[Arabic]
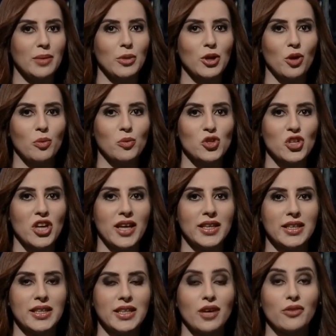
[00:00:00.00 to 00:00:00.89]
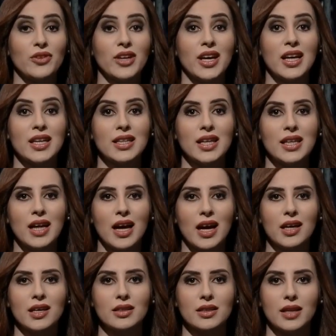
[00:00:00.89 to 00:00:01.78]
أهلا بكم مشاهدينا في
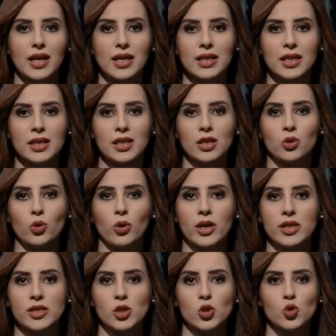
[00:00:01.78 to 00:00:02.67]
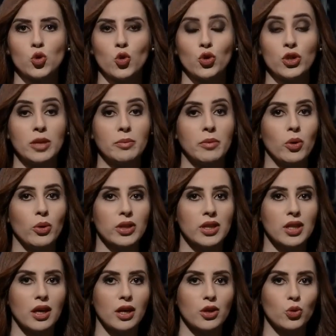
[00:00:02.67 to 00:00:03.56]
هذا العرض الذي
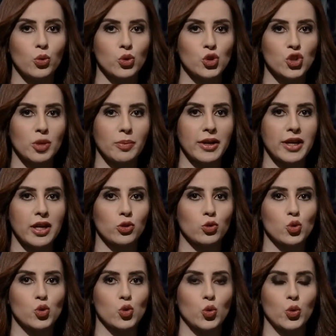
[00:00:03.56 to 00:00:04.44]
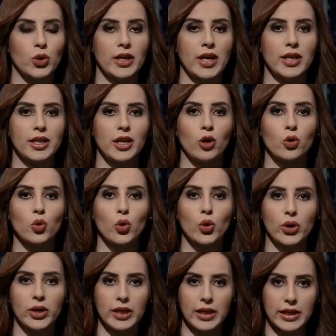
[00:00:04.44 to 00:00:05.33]
نخصصه لما وثقته الشبكة
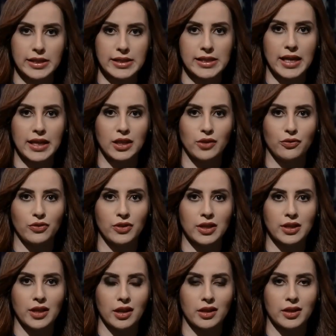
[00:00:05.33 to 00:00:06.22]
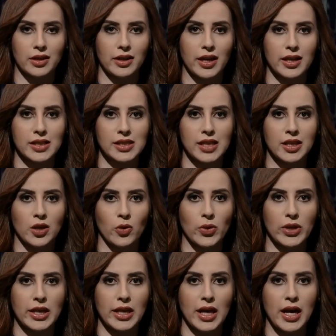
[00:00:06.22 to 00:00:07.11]
السورية لحقوق الإنسان في
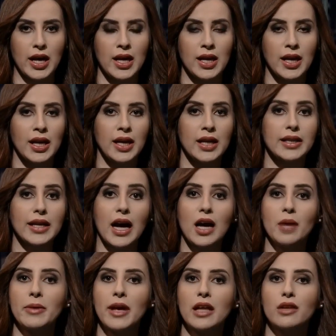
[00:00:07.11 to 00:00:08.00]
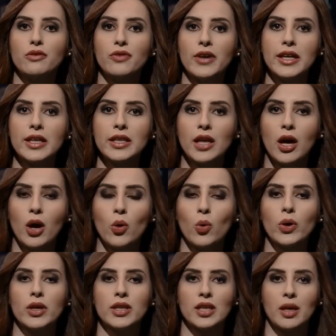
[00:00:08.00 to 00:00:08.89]
تقريرها السنوي لعام
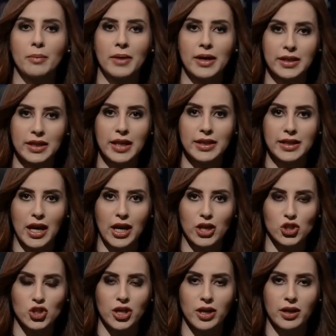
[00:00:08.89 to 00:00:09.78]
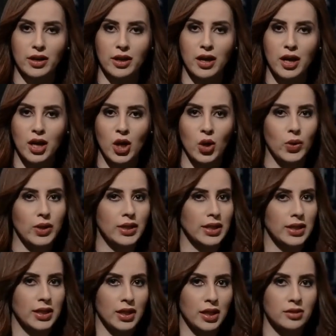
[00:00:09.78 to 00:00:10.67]
2018
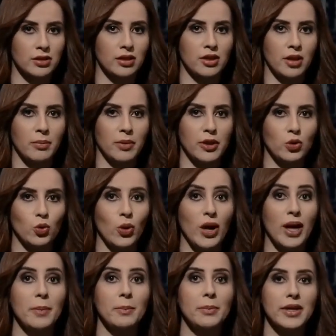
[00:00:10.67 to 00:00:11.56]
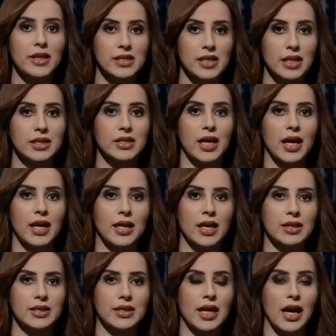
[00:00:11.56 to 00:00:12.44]
والذي يتضمن أبرز
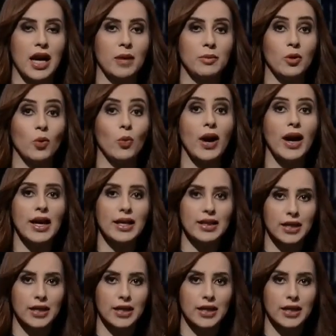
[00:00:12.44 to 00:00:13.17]
انتهاكات العام